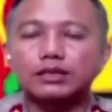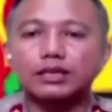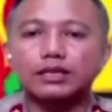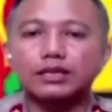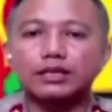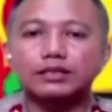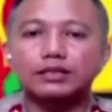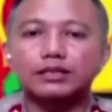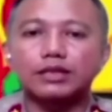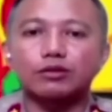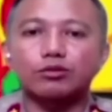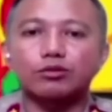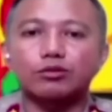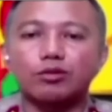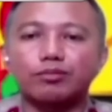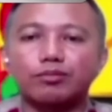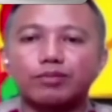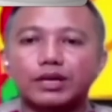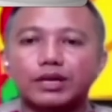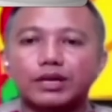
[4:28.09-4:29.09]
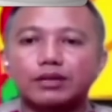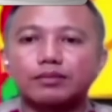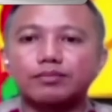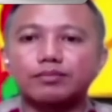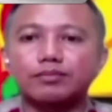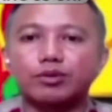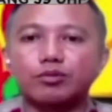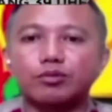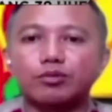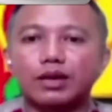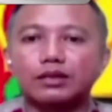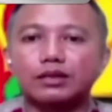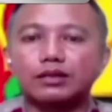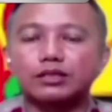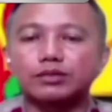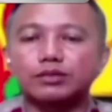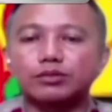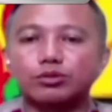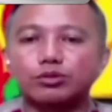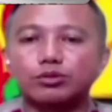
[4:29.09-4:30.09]
Jadi satu kompleks
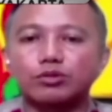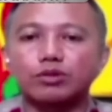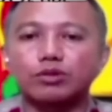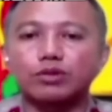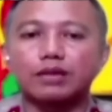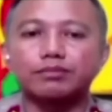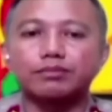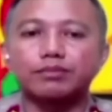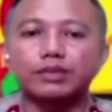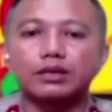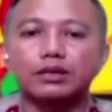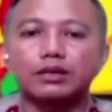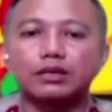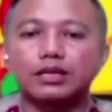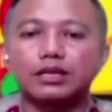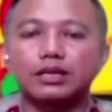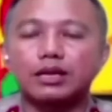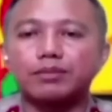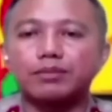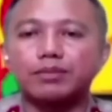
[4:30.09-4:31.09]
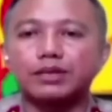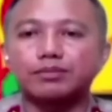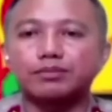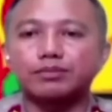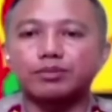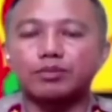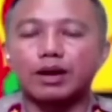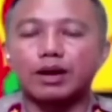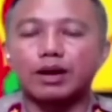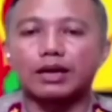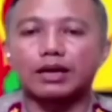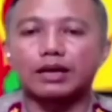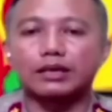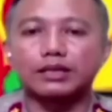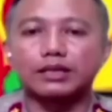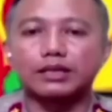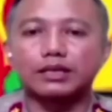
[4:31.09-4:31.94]
perumahan tersebut kurang lebih 13 perumahan.